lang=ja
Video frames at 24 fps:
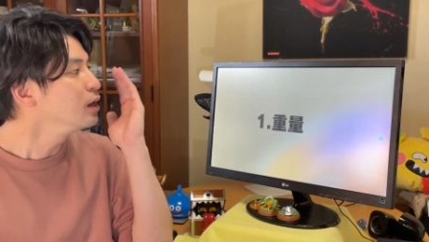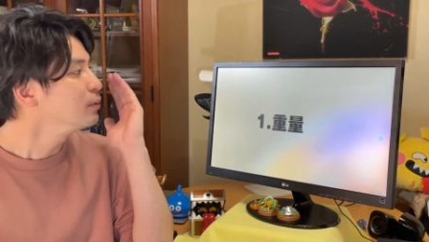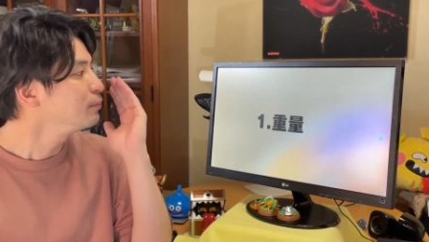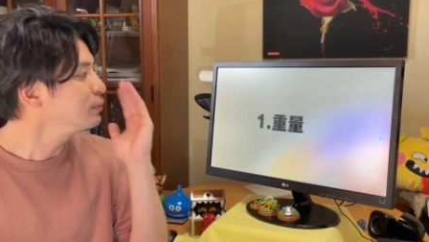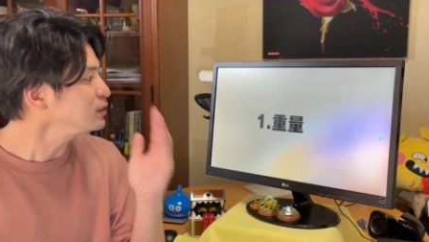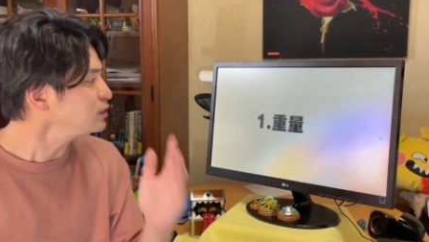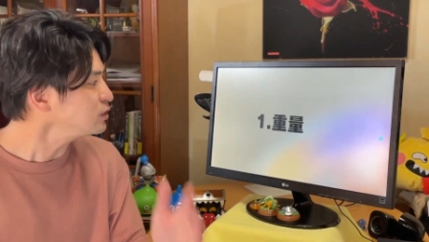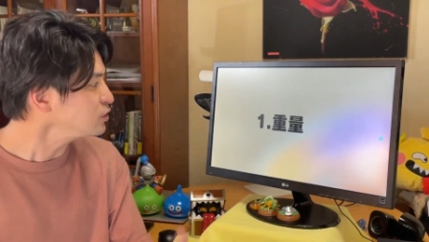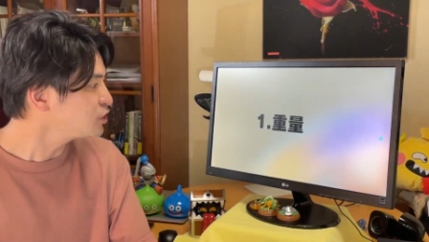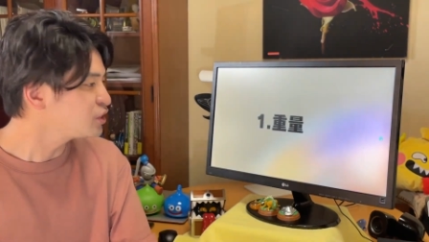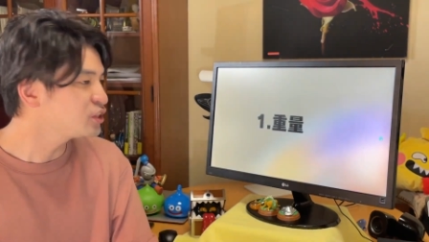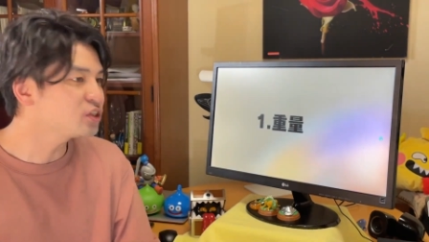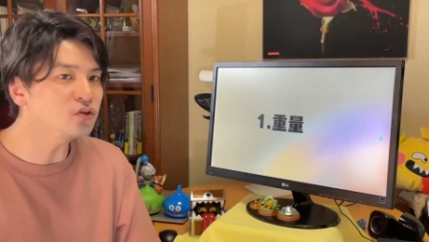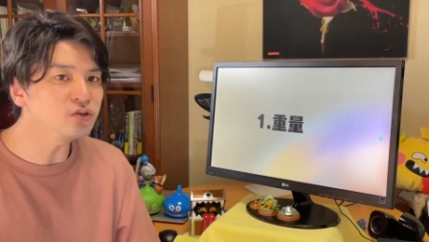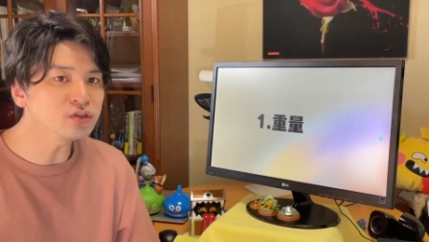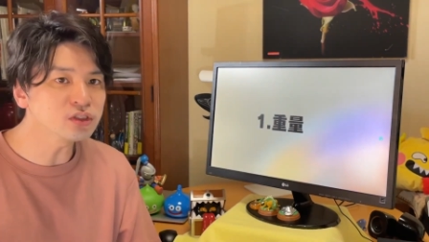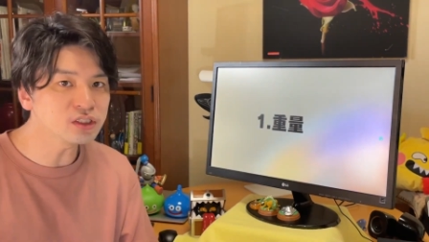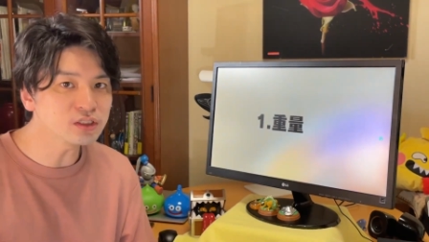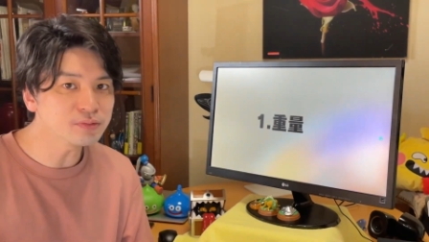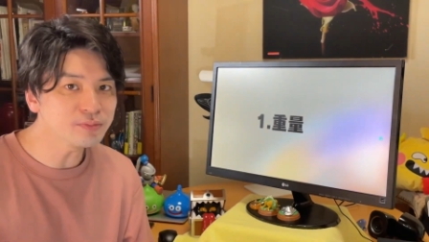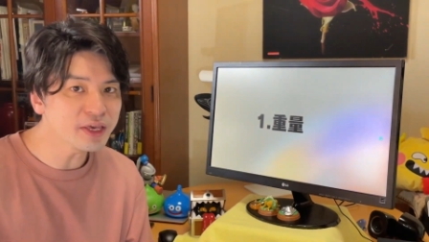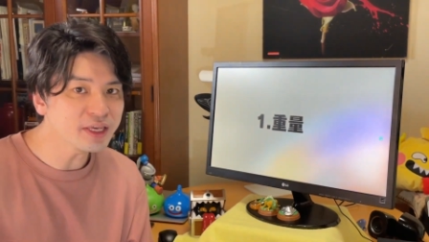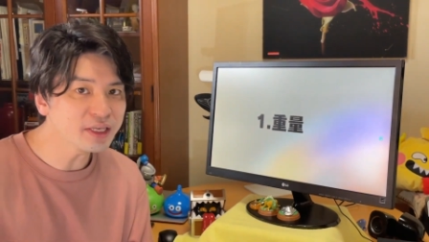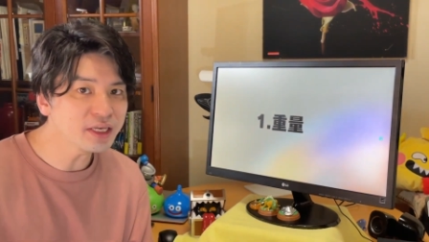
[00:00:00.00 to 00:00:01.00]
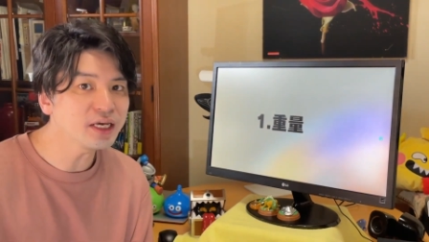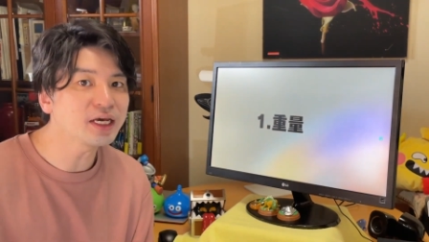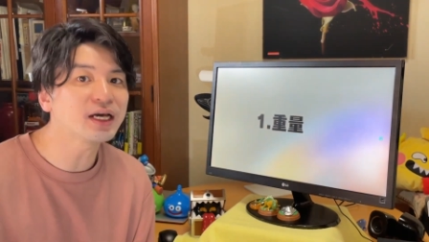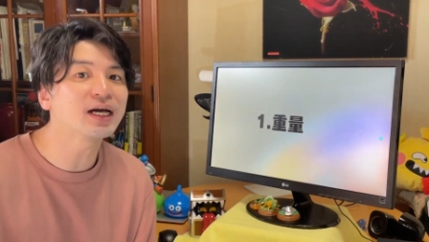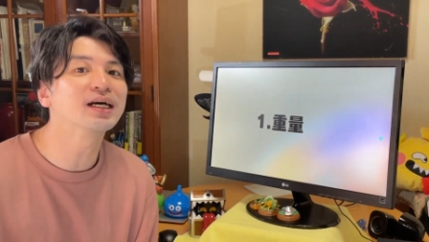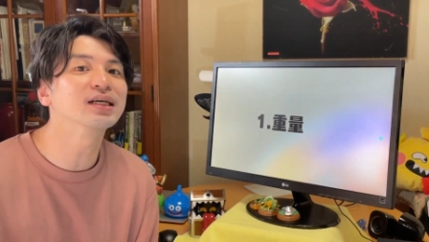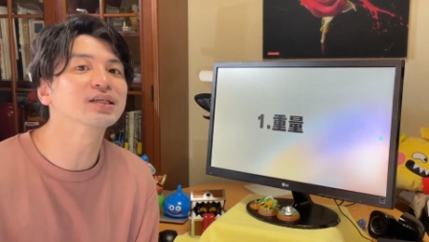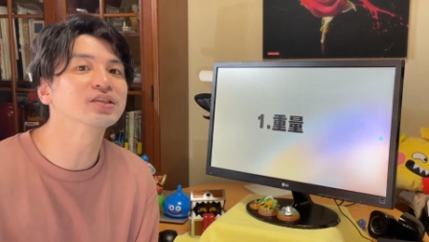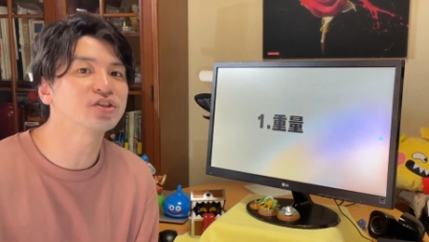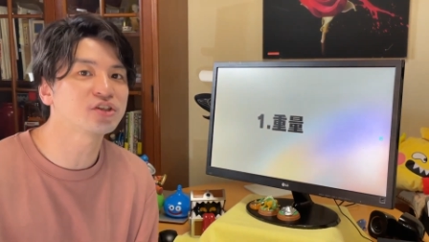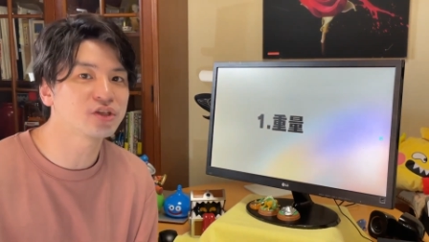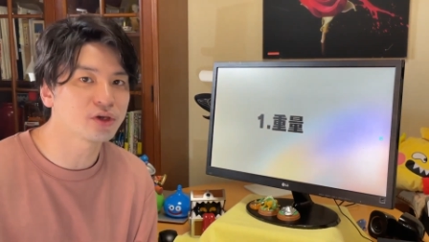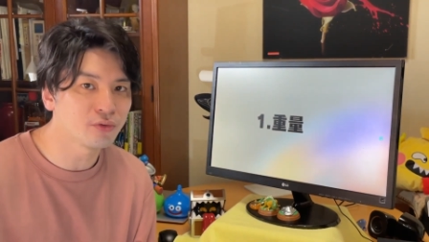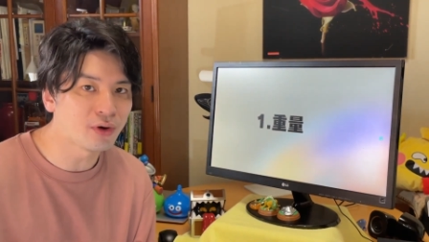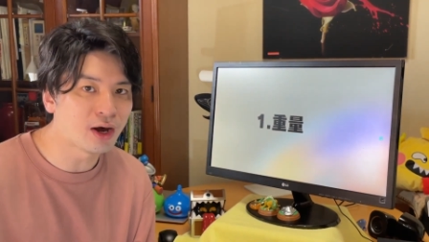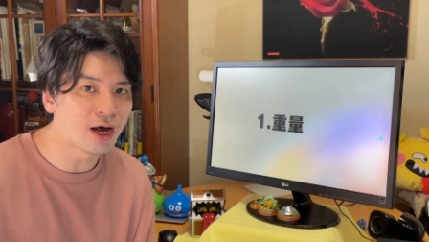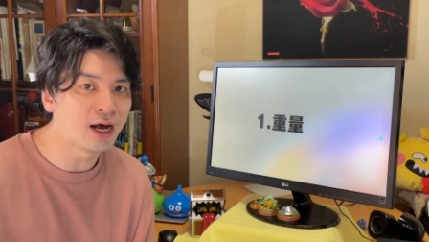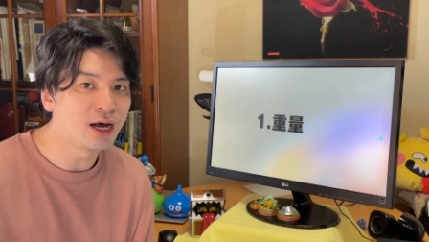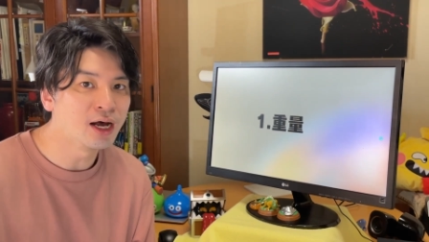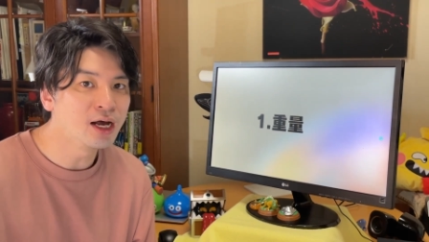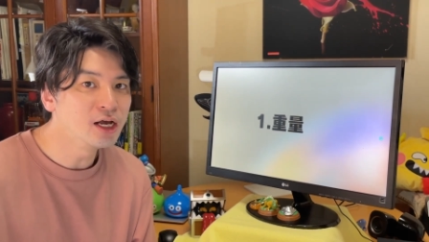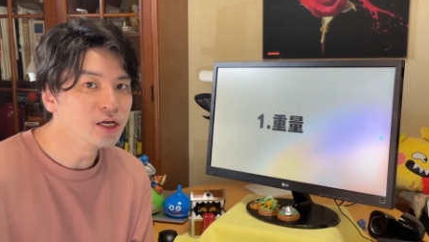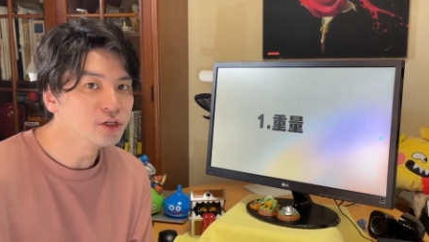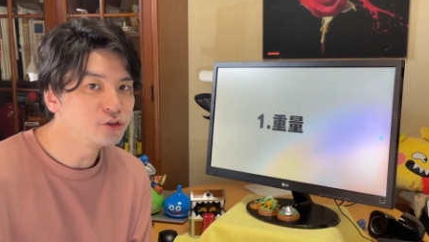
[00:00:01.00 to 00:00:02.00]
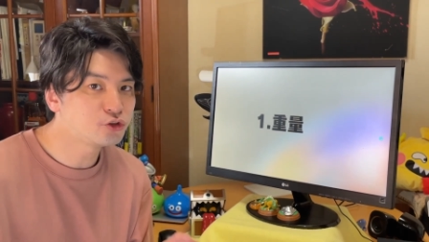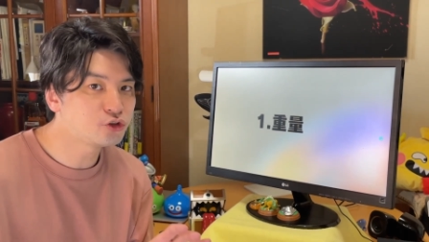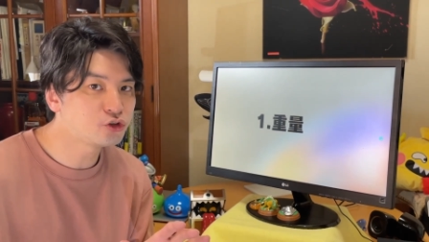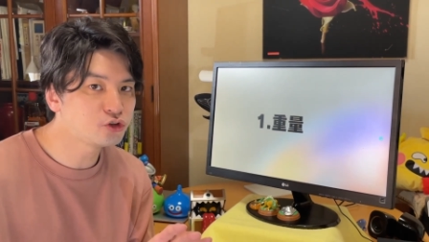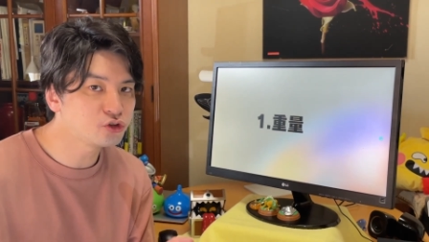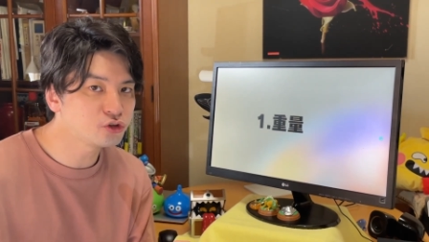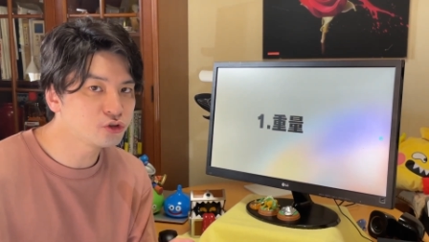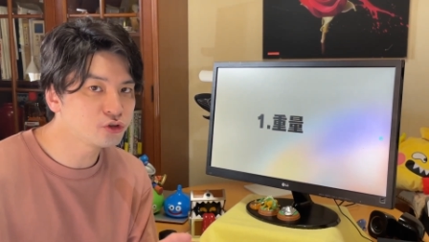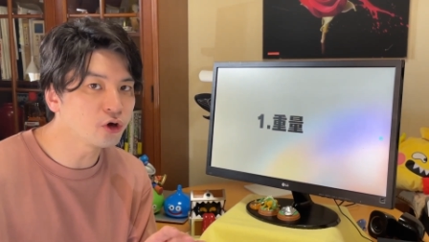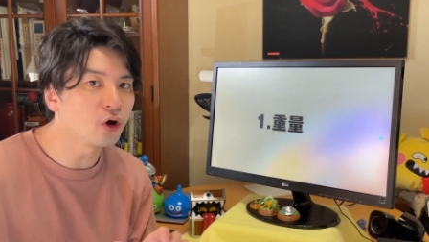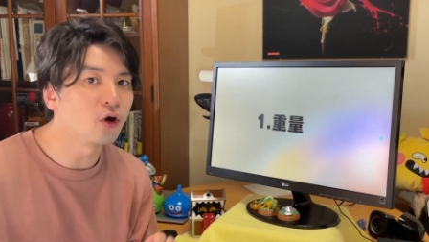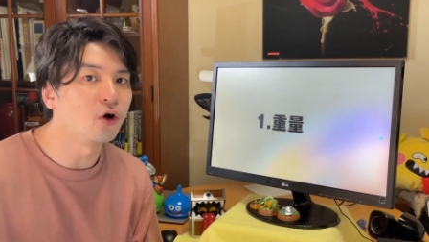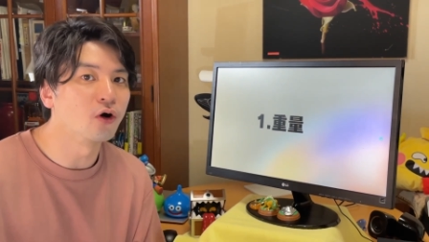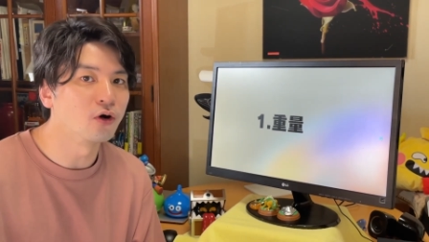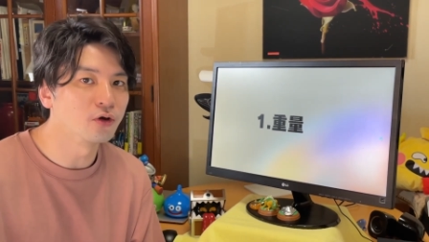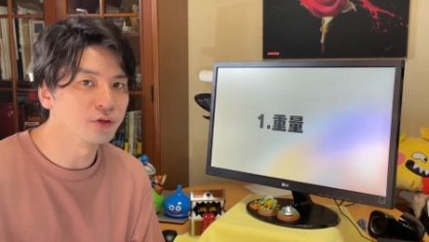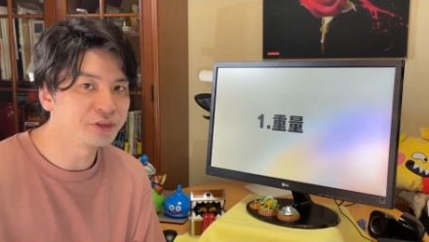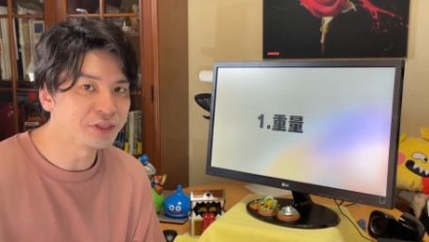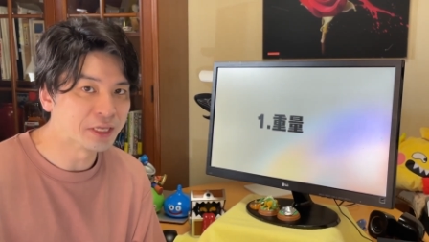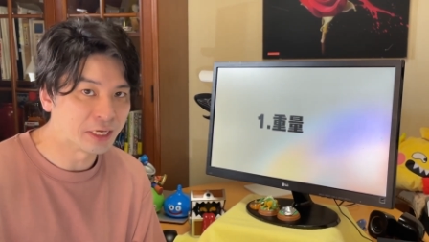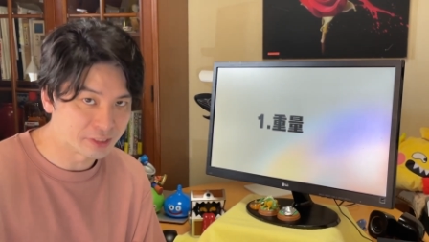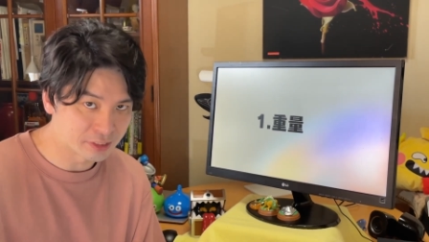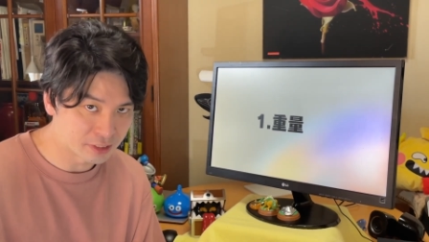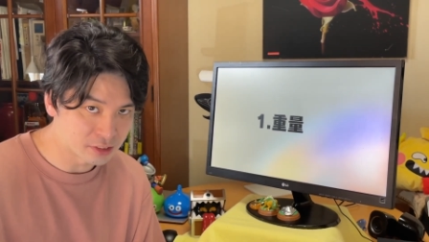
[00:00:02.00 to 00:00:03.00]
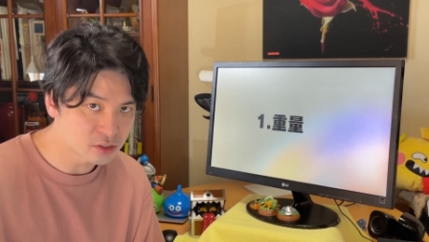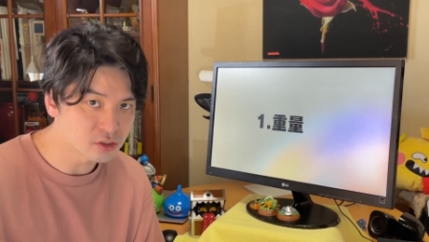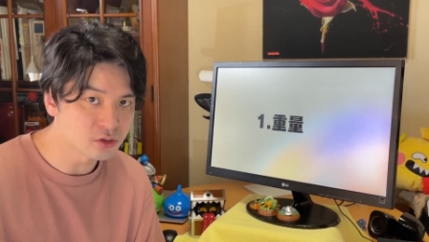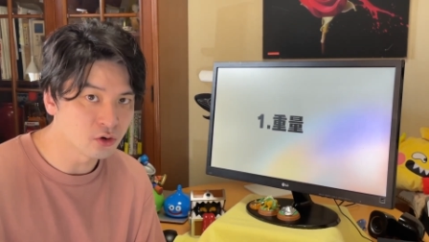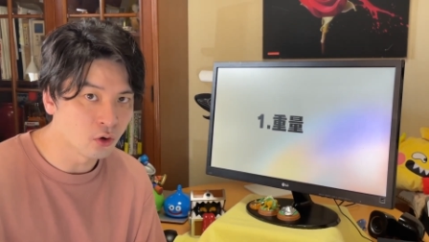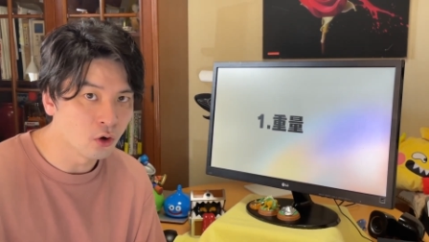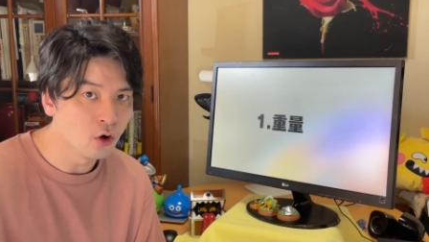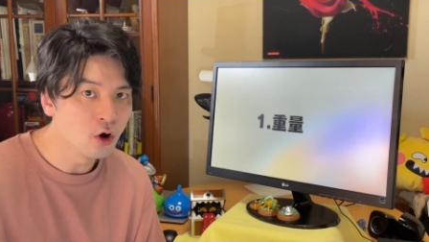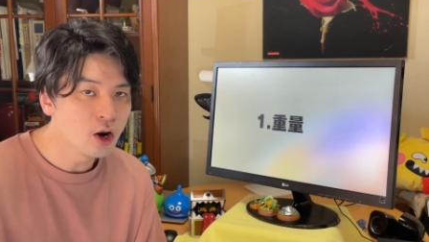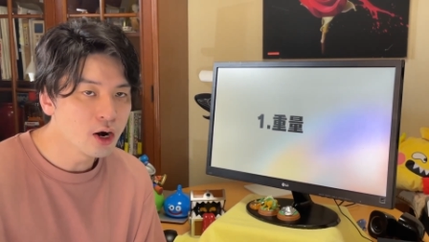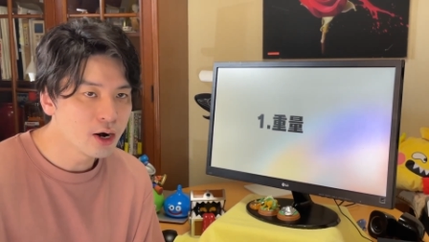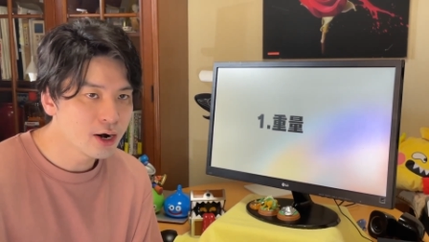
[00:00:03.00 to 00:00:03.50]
まず一つ目に関しては、重量なんですよ。